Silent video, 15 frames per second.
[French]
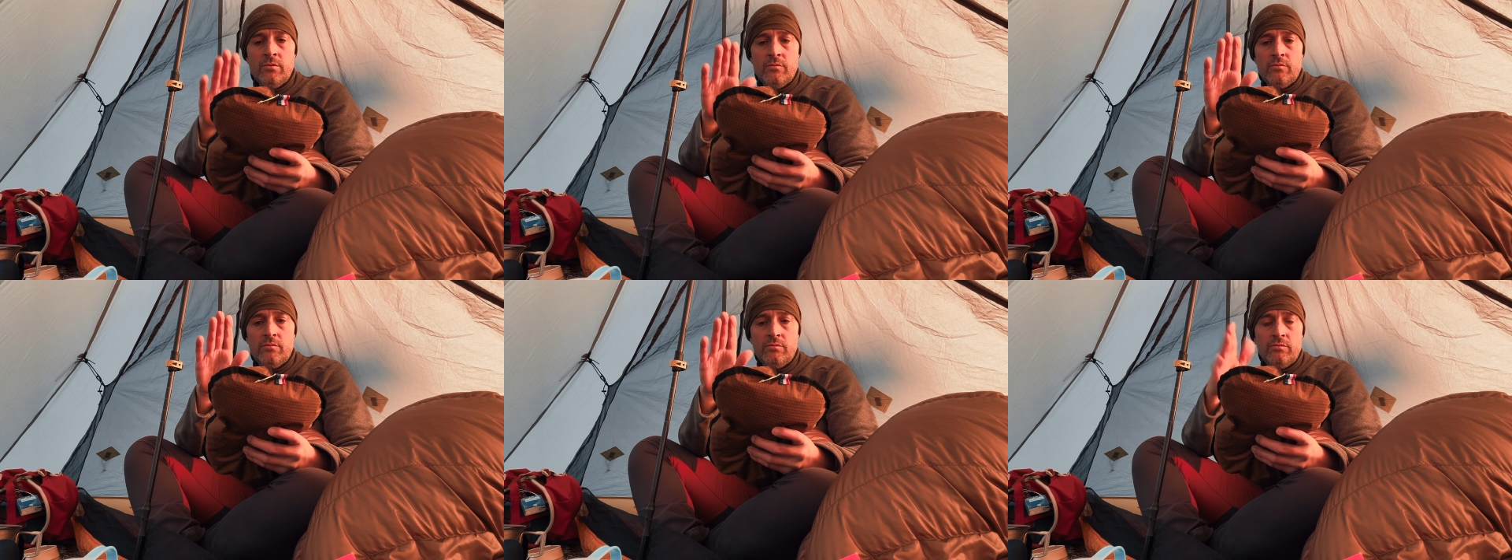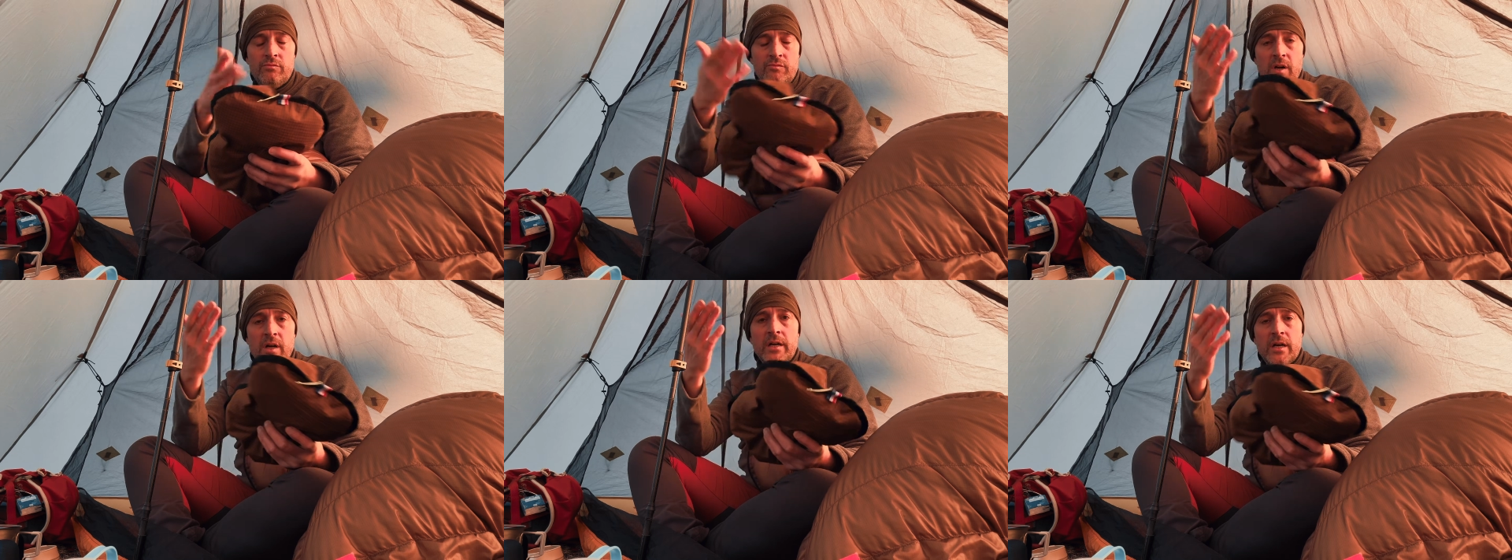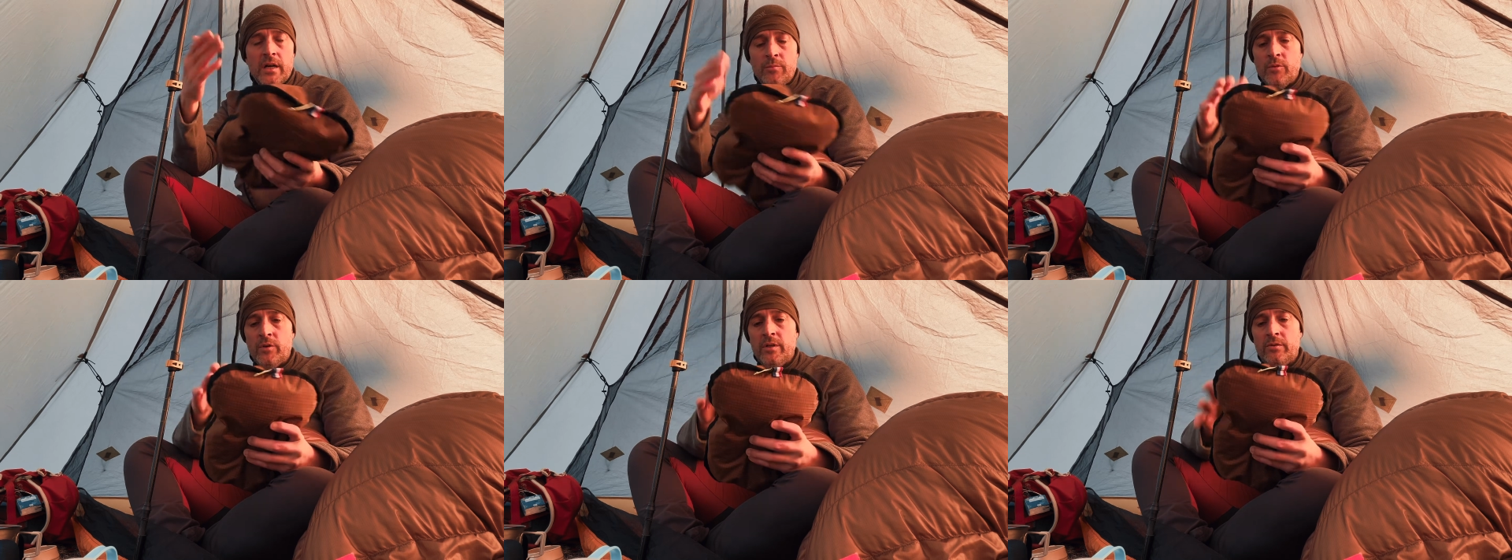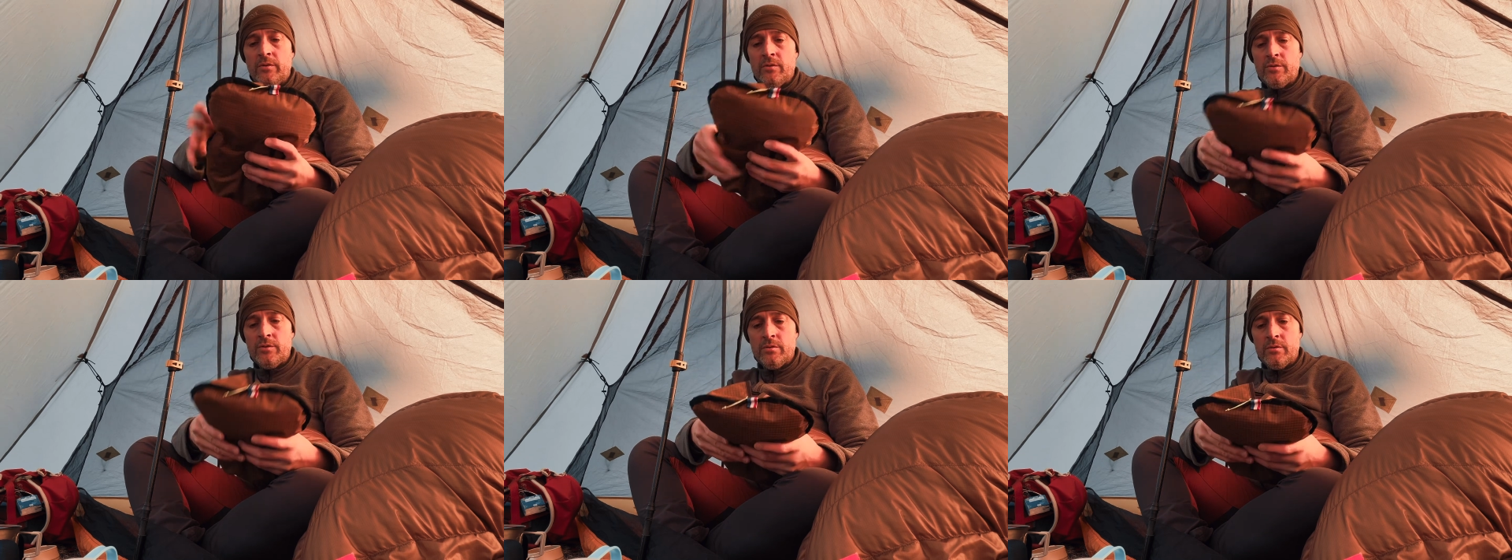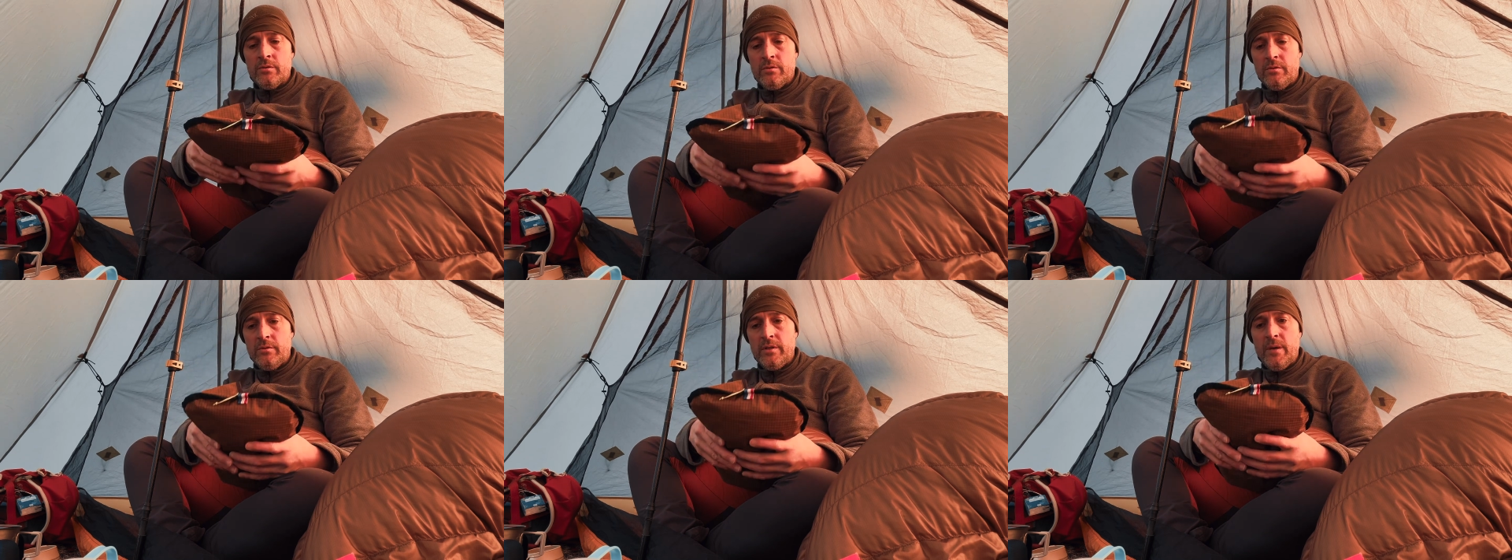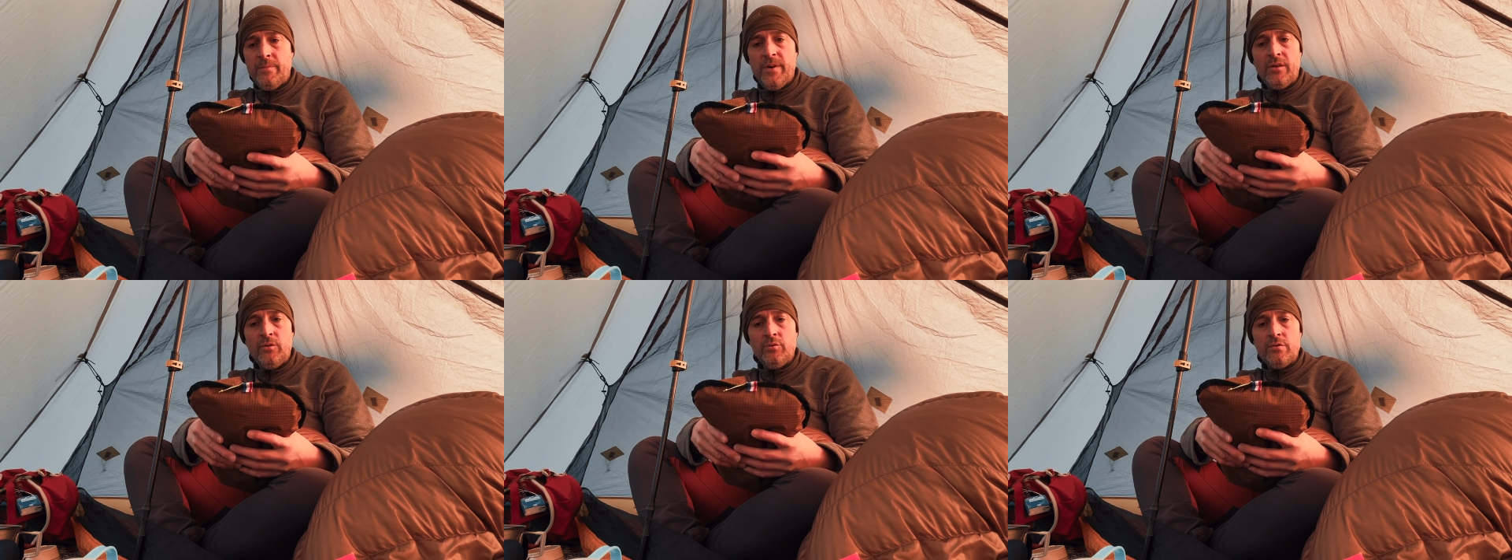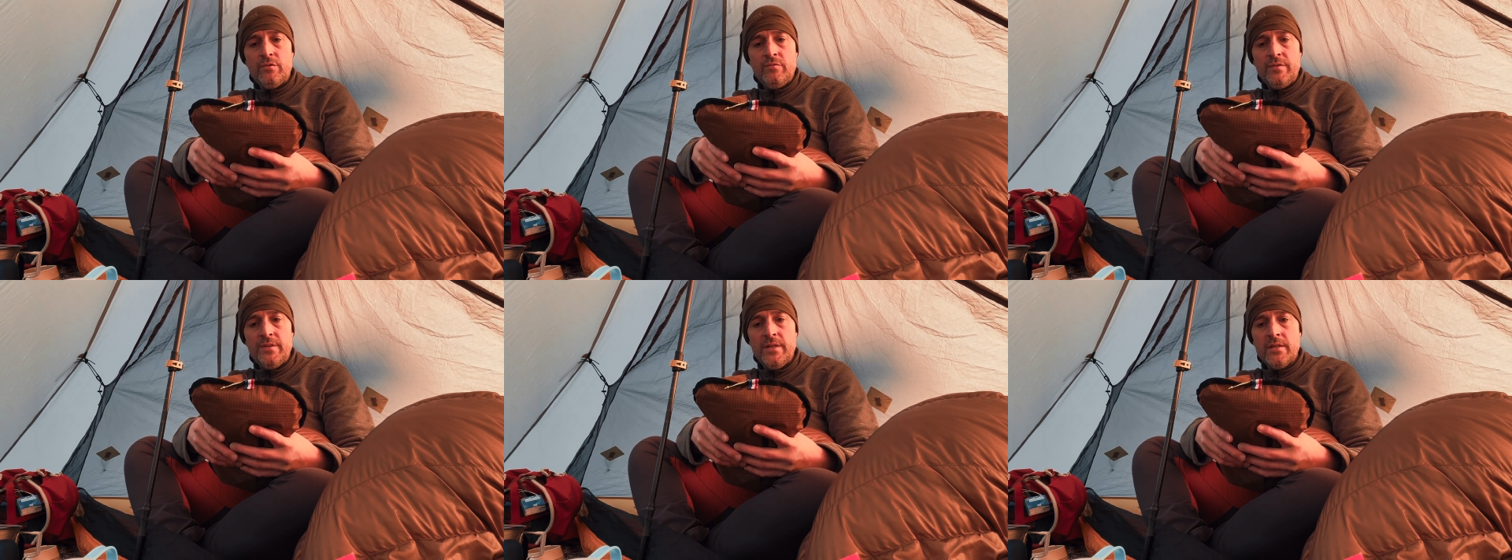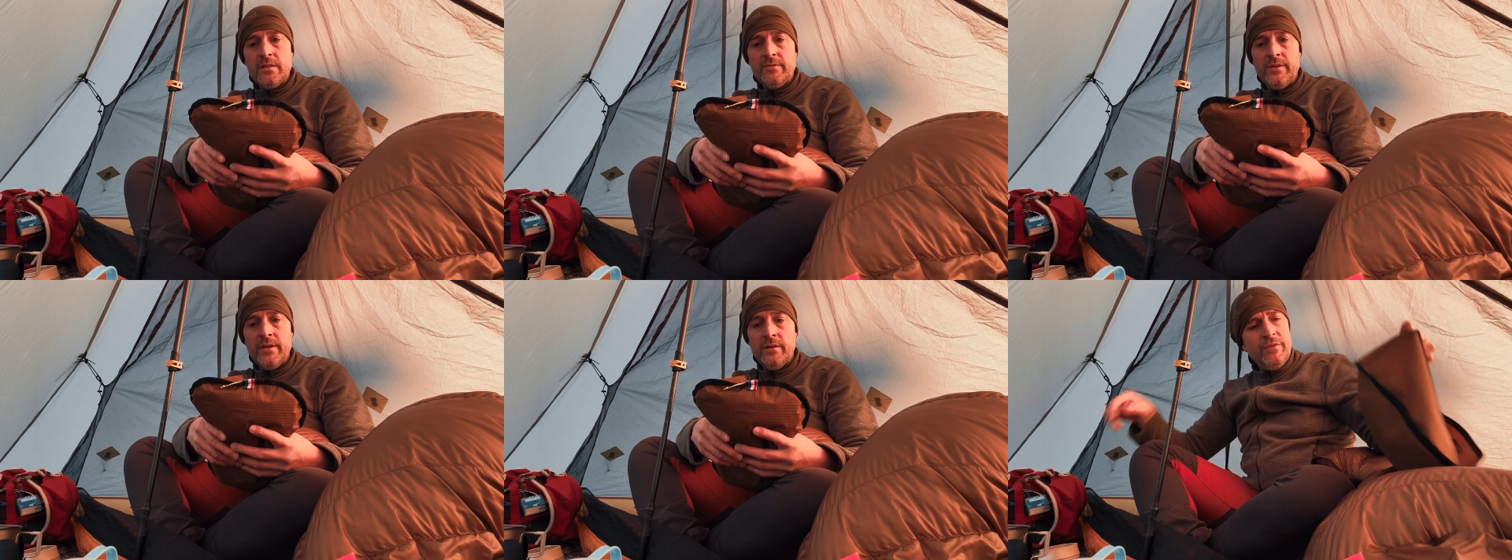ou voire carrément étanche, il euh, n'y a pas de souci à se faire.